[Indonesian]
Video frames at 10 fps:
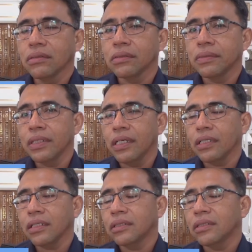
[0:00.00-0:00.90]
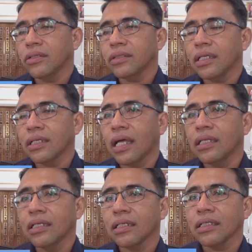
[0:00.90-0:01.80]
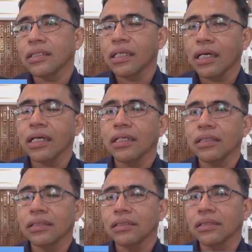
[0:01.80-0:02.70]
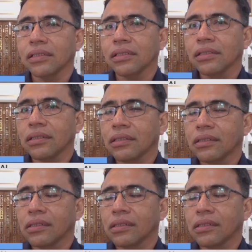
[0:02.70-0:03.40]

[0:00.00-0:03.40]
untuk melihat keseriusan kader kita eh,